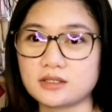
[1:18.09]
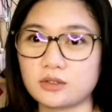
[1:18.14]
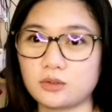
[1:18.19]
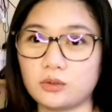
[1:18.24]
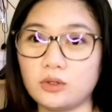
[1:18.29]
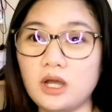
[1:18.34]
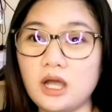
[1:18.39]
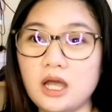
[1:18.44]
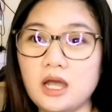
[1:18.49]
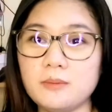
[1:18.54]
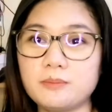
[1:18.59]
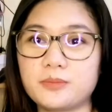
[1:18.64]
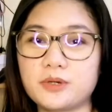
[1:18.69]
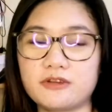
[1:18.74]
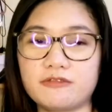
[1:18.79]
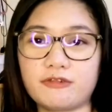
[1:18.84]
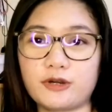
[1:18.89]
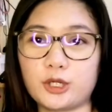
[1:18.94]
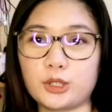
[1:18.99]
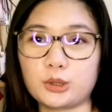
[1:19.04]
So,
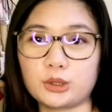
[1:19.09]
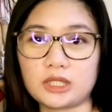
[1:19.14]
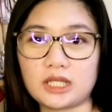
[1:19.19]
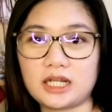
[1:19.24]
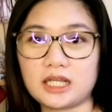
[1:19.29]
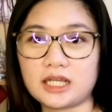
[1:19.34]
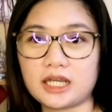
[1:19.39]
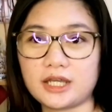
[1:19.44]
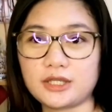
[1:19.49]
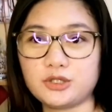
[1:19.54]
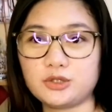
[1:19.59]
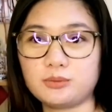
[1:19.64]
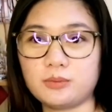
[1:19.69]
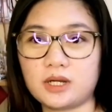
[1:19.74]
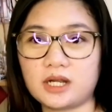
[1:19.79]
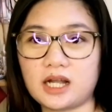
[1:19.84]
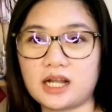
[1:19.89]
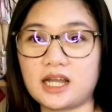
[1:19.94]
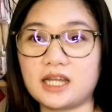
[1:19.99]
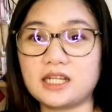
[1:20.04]
prefer ko talaga yung
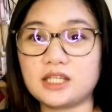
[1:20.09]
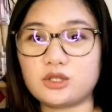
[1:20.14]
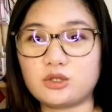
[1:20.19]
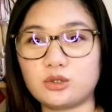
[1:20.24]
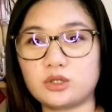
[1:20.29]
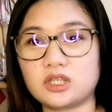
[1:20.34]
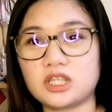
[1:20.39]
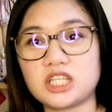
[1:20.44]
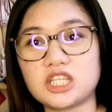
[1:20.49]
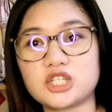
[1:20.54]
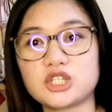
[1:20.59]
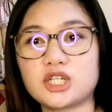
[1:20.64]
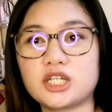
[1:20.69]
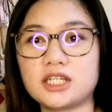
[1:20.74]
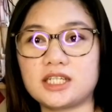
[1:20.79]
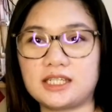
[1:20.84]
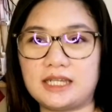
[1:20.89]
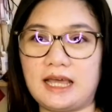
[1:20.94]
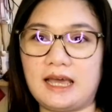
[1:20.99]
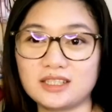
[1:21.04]
mga ganitong
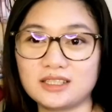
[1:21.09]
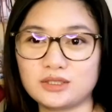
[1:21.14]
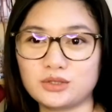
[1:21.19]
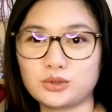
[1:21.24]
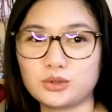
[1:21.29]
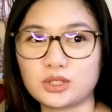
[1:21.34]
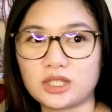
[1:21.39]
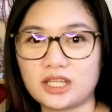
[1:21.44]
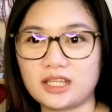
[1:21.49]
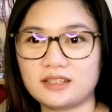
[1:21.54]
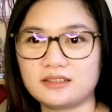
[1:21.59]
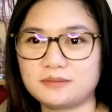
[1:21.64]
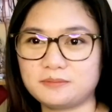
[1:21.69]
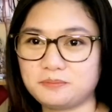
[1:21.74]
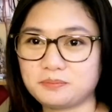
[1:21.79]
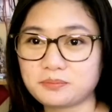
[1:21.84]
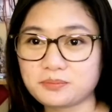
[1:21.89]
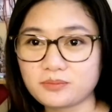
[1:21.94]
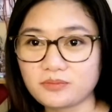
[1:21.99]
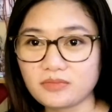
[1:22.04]
t-shirt lang suotin
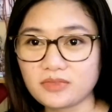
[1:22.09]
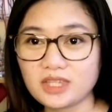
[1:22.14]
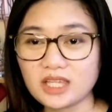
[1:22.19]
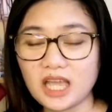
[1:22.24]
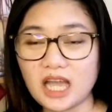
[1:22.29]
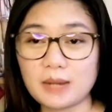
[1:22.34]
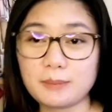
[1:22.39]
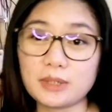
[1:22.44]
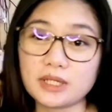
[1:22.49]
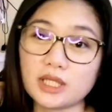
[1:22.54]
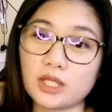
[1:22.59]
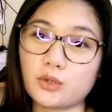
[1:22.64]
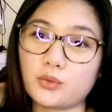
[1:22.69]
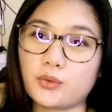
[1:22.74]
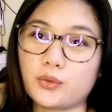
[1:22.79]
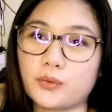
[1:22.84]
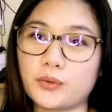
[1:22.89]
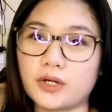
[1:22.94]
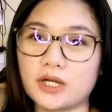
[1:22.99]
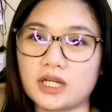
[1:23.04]
habang
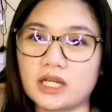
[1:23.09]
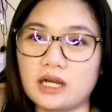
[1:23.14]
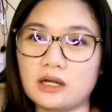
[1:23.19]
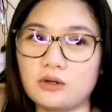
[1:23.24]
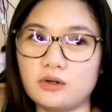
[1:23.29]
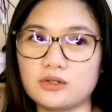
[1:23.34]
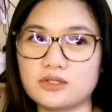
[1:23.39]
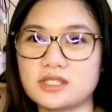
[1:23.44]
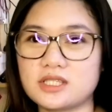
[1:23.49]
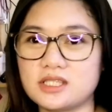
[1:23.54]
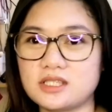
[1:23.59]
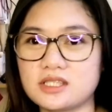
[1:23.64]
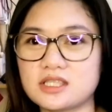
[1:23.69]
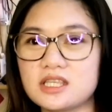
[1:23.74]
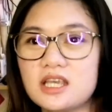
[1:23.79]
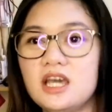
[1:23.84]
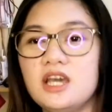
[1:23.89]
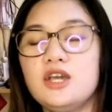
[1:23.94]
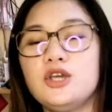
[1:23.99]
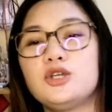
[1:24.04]
nagwo-work ako since
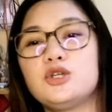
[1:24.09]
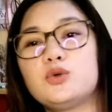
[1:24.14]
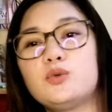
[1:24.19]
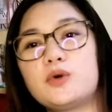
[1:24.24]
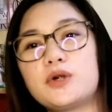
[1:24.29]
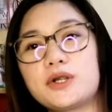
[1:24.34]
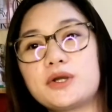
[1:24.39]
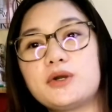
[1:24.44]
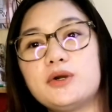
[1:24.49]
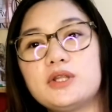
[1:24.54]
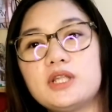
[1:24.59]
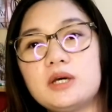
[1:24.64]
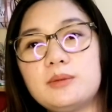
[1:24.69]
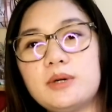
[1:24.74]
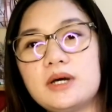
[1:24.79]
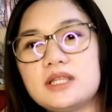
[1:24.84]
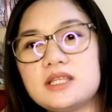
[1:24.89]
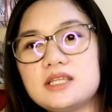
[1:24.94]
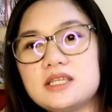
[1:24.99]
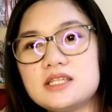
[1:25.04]
yung work ko
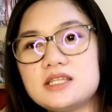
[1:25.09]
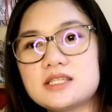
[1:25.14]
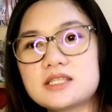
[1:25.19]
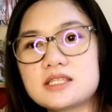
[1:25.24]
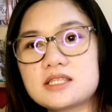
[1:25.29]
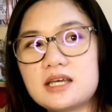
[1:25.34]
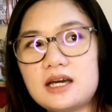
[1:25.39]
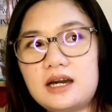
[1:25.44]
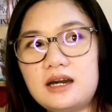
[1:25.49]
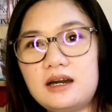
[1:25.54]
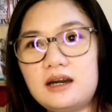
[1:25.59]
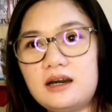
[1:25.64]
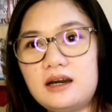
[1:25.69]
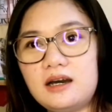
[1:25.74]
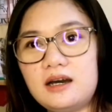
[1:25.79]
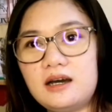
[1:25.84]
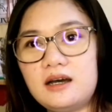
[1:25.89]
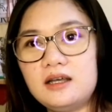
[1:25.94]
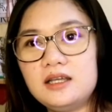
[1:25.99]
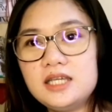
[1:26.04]
naman is
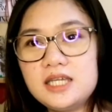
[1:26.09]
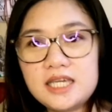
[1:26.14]
uh,